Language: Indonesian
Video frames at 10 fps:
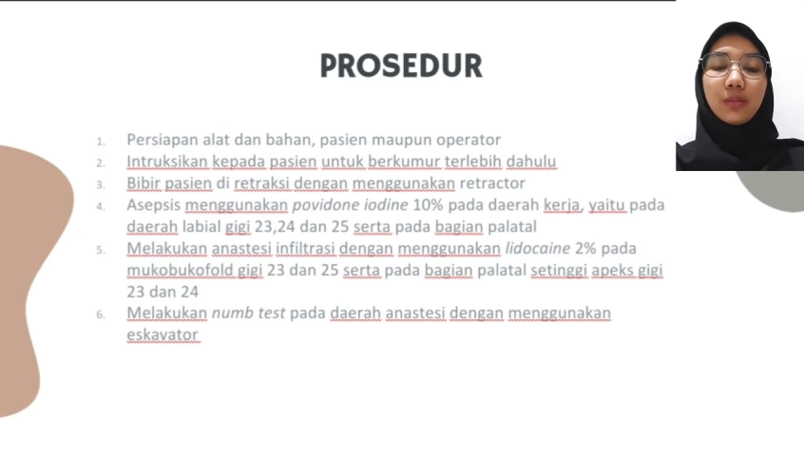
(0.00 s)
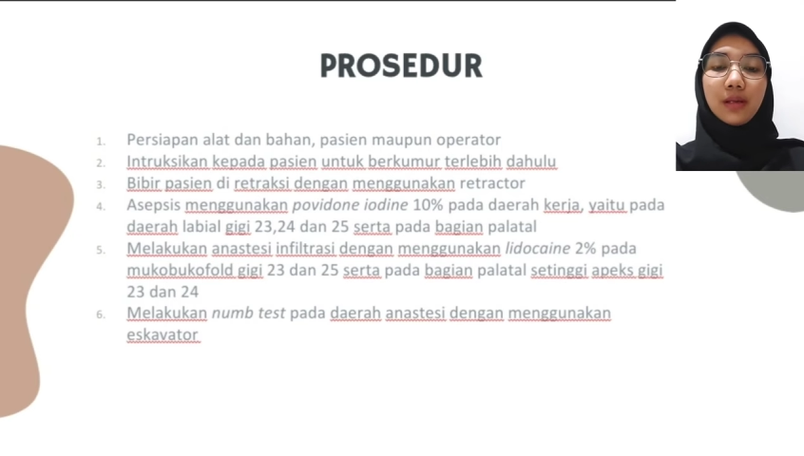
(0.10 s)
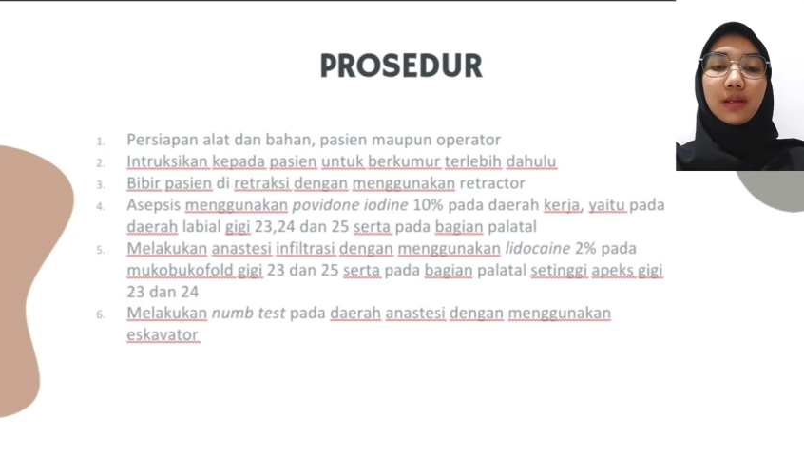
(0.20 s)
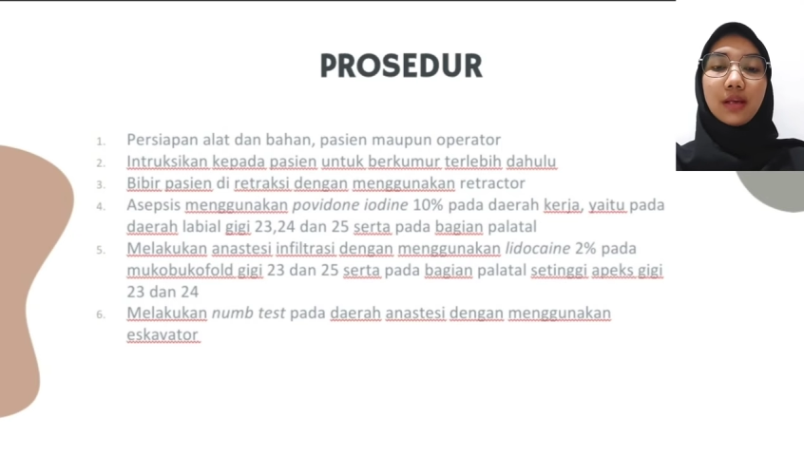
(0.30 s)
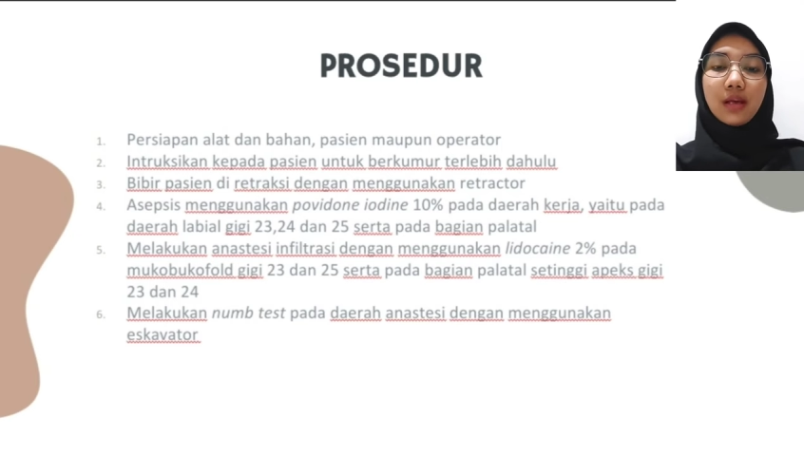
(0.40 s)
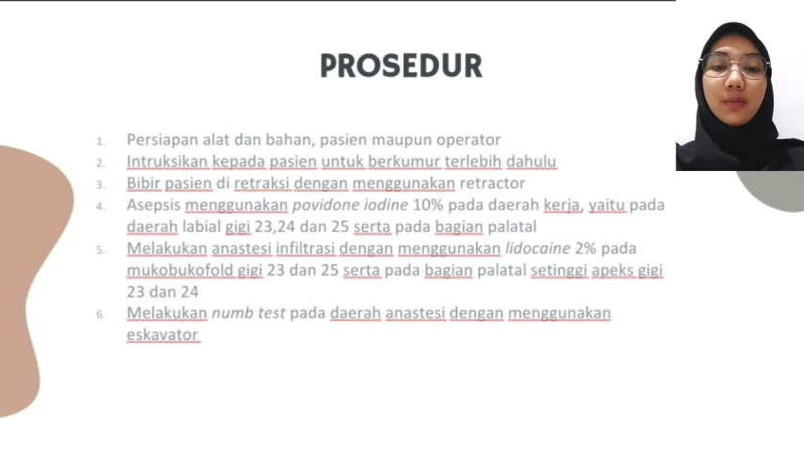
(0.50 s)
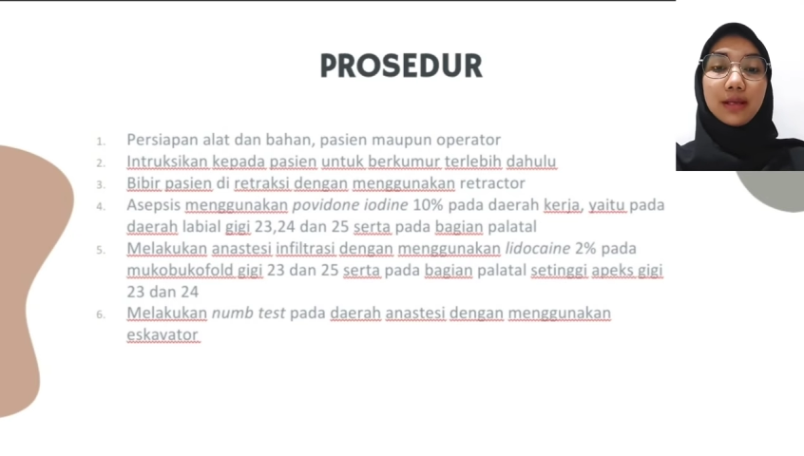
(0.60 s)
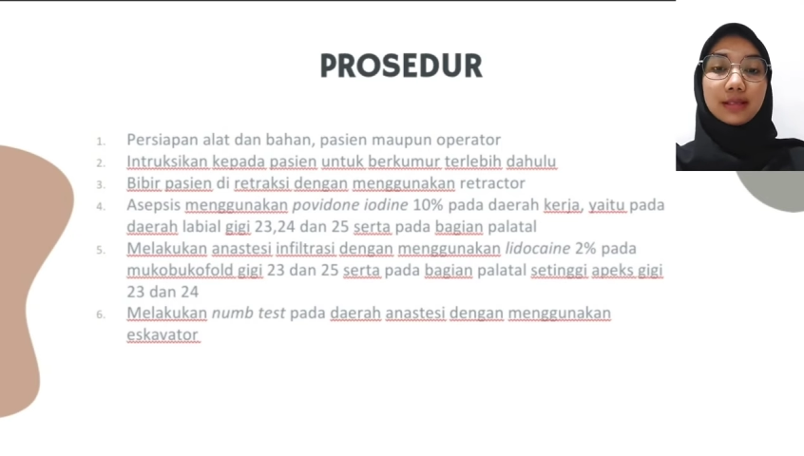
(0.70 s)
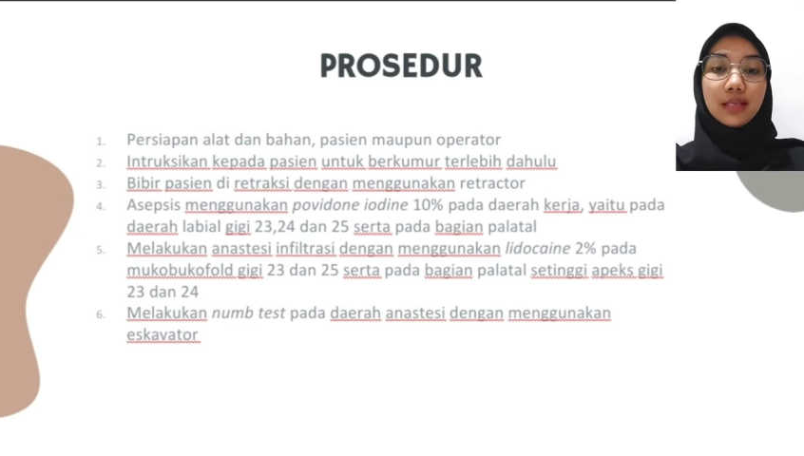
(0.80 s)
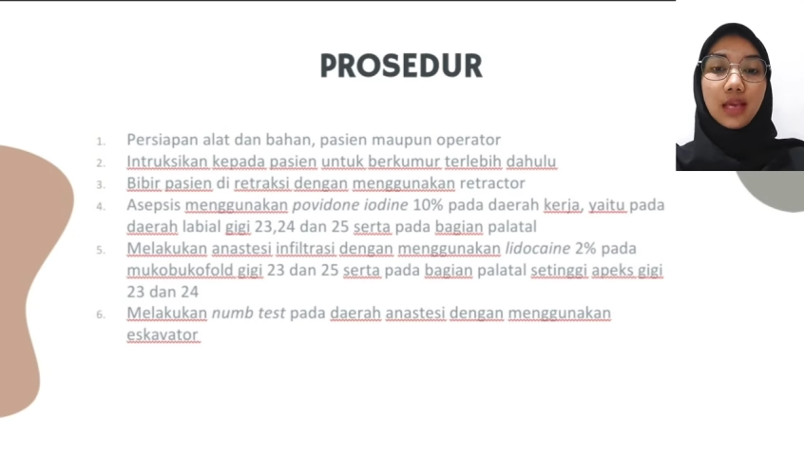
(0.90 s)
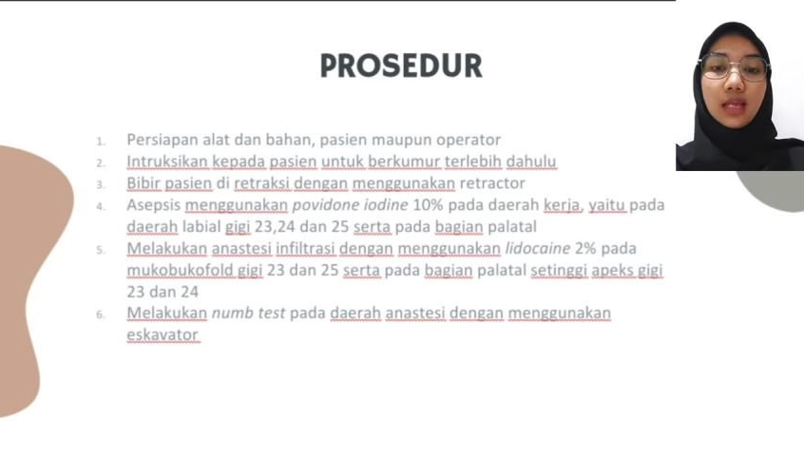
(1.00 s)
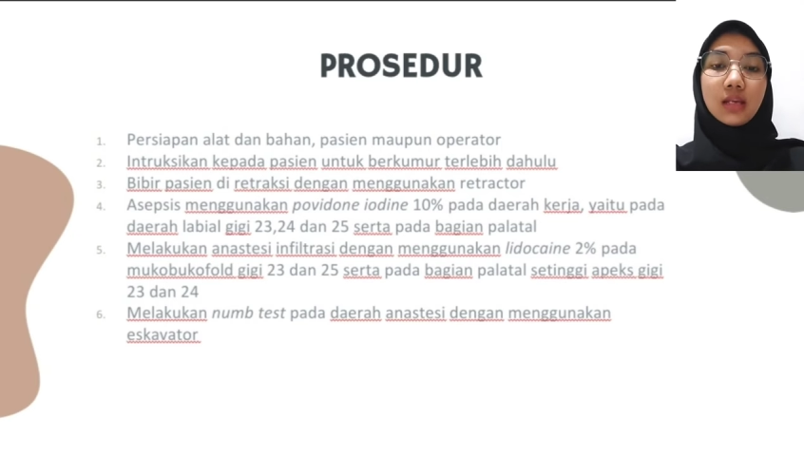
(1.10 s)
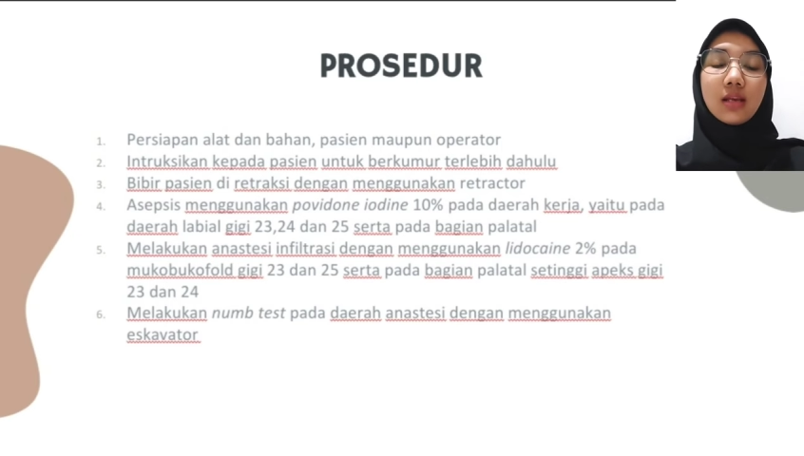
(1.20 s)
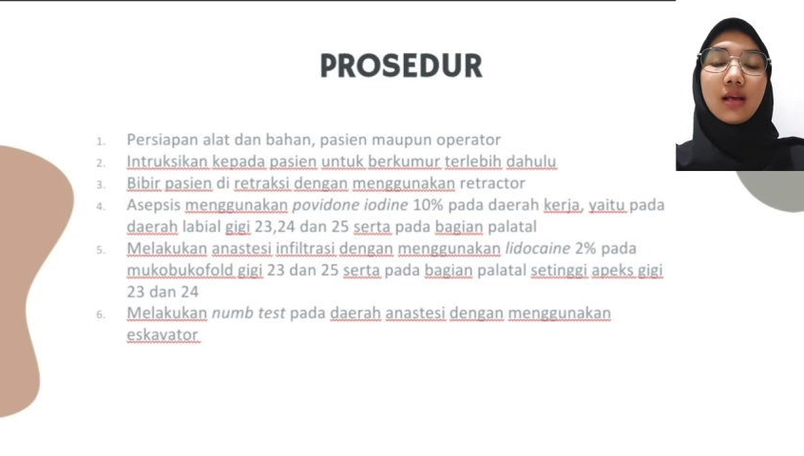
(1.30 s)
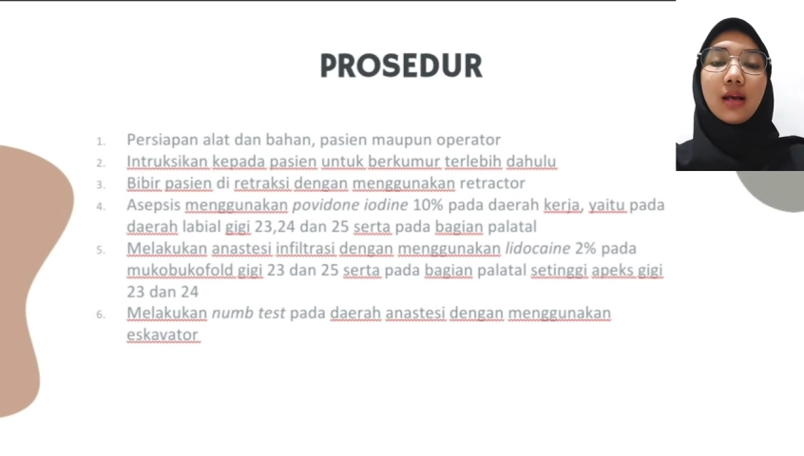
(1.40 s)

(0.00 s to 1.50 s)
kepada pasien